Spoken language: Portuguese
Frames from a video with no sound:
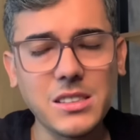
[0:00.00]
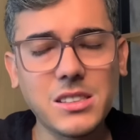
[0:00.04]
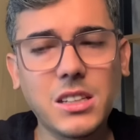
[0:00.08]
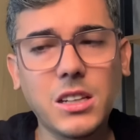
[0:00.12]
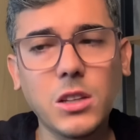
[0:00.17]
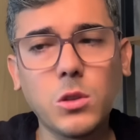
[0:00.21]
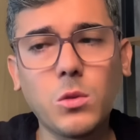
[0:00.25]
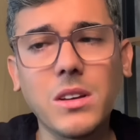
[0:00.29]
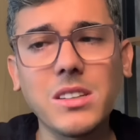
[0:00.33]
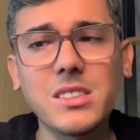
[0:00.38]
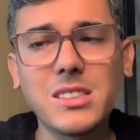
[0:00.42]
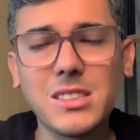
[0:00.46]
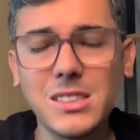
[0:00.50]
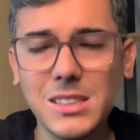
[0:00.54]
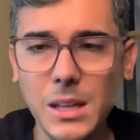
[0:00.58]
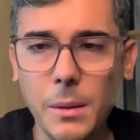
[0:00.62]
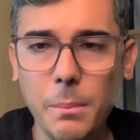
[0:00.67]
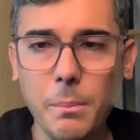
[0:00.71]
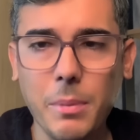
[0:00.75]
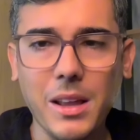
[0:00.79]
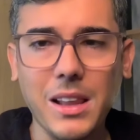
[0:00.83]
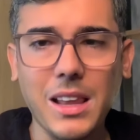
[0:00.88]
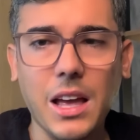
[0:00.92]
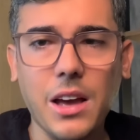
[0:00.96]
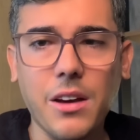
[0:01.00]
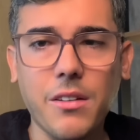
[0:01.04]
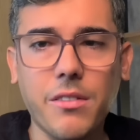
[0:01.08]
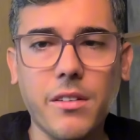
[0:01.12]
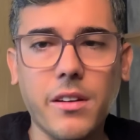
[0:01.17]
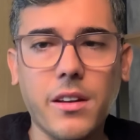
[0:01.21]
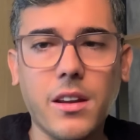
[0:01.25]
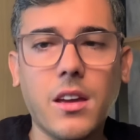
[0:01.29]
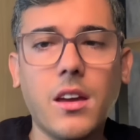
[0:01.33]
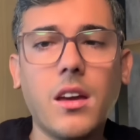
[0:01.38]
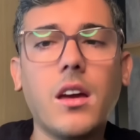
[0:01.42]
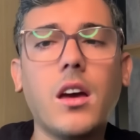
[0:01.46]
escrito assim na
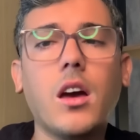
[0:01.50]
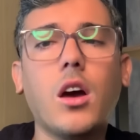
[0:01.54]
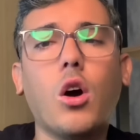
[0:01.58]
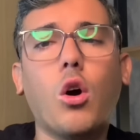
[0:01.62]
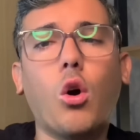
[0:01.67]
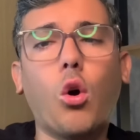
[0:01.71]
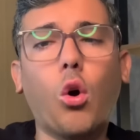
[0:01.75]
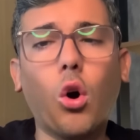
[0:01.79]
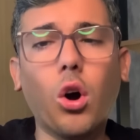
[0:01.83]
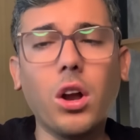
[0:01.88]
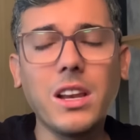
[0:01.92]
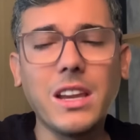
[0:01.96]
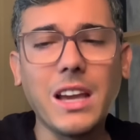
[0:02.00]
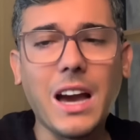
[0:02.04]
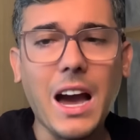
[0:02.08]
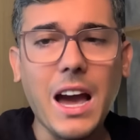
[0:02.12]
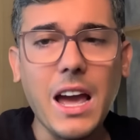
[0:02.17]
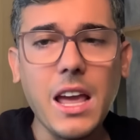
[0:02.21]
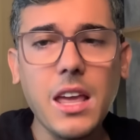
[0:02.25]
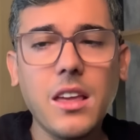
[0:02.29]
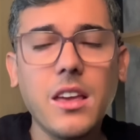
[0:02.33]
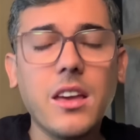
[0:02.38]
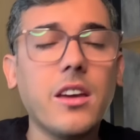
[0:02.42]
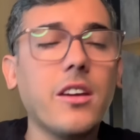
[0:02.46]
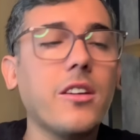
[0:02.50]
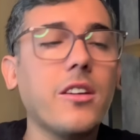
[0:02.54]
palavra: Olhai,